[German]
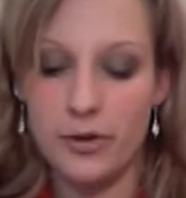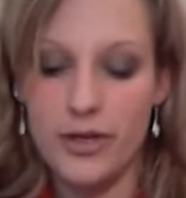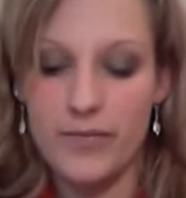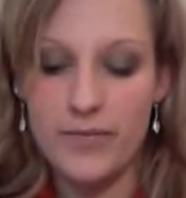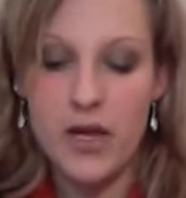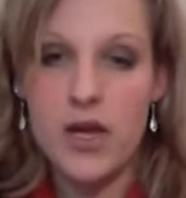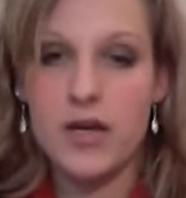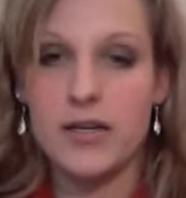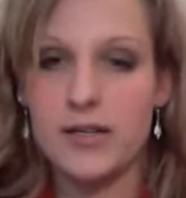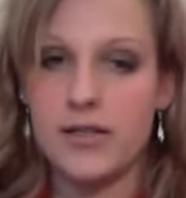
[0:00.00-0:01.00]
Pulli.
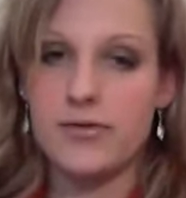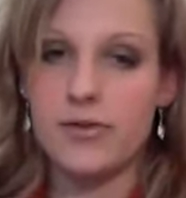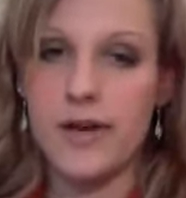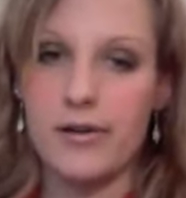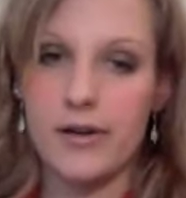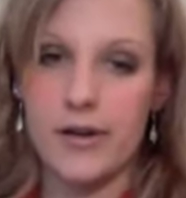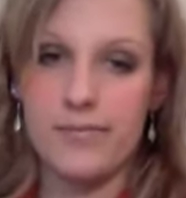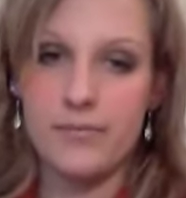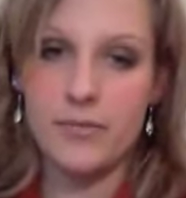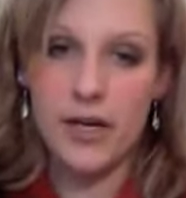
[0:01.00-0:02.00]
Der ist jetzt von HM.